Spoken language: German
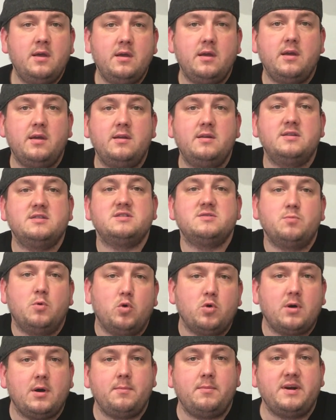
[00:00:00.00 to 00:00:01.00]
in den
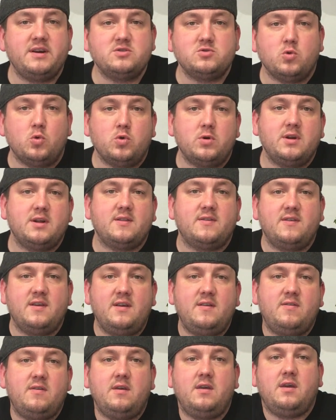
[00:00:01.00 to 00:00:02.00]
Smoker bei so
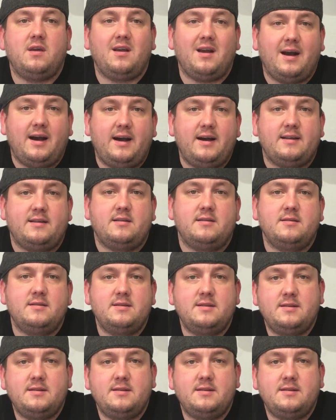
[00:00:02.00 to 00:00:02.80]
160 Grad.